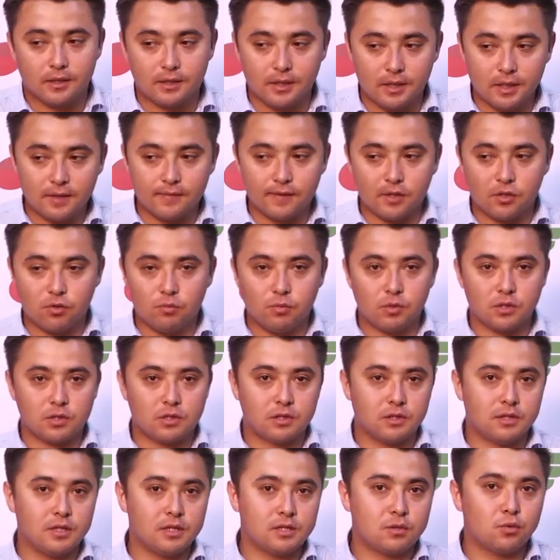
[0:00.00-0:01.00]
в работу.
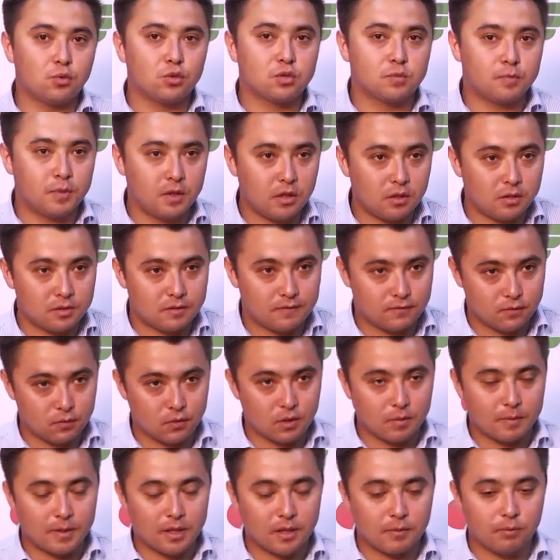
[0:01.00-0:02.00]
Если успею, если все
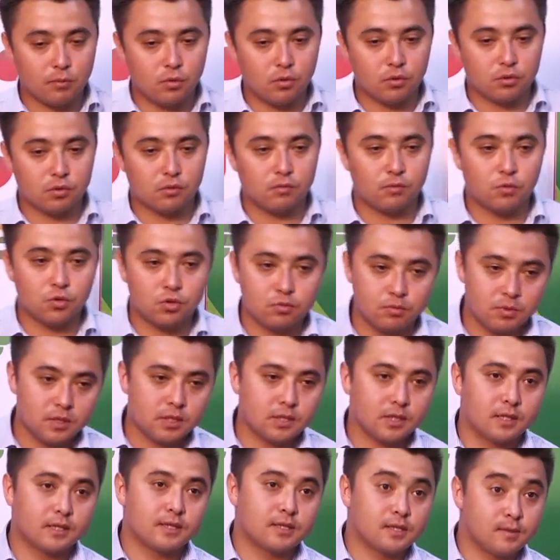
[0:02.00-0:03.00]
нормально будет, то, может быть,
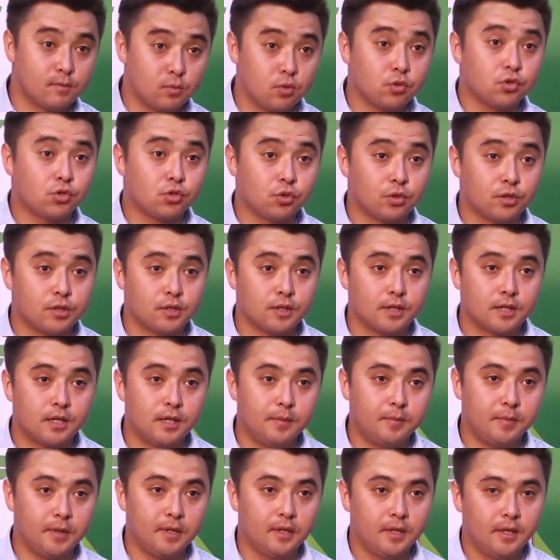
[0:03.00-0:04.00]
я сниму еще один
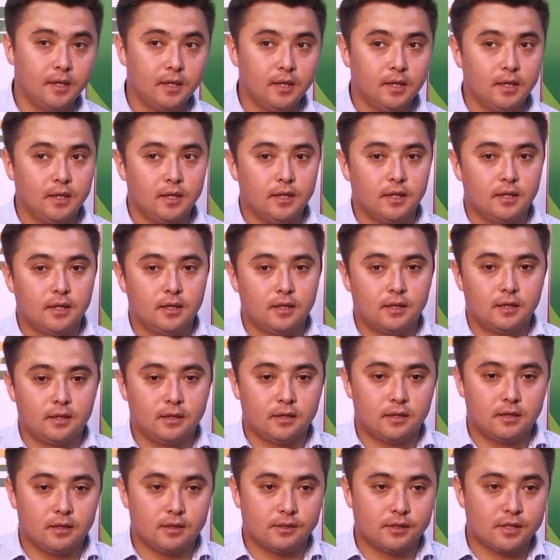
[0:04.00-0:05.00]
клип
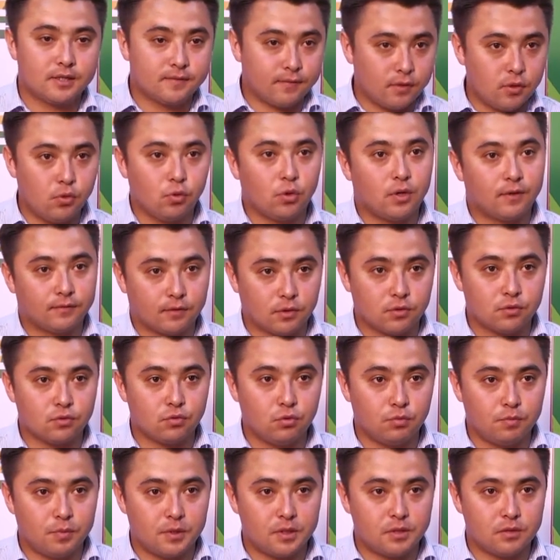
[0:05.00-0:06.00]
а, на свою
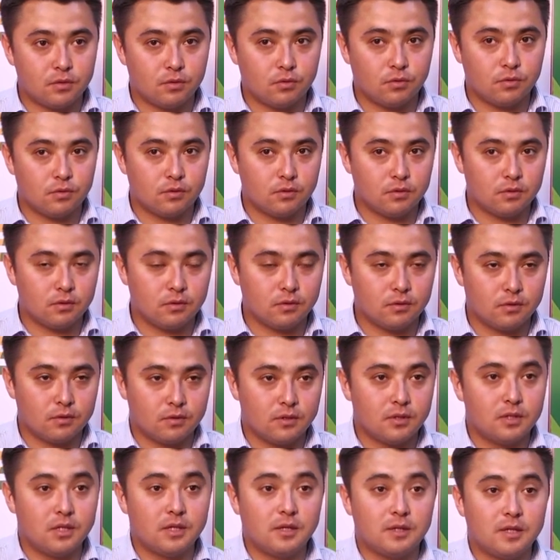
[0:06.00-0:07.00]
авторскую песню,
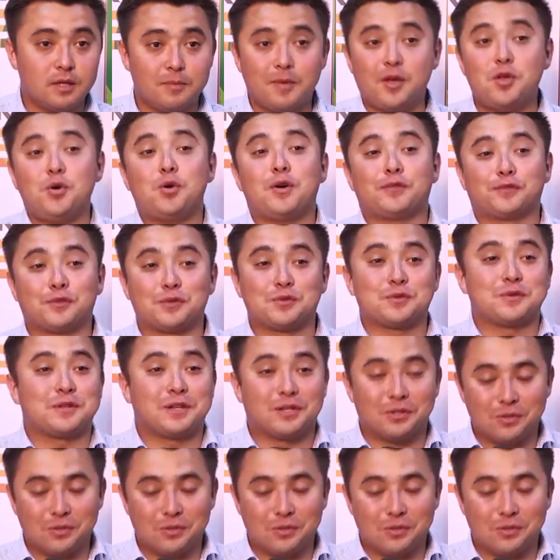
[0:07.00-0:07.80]
не, не мою авторскую, не